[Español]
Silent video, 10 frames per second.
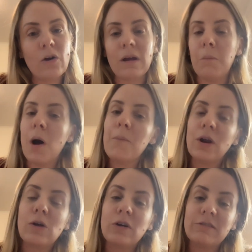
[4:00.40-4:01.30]
que vamos a
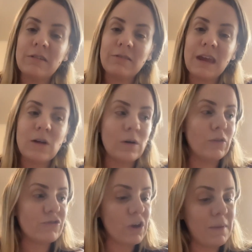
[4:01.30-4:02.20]
poder coexistir
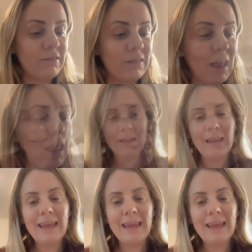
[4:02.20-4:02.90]
cuando Shem esté.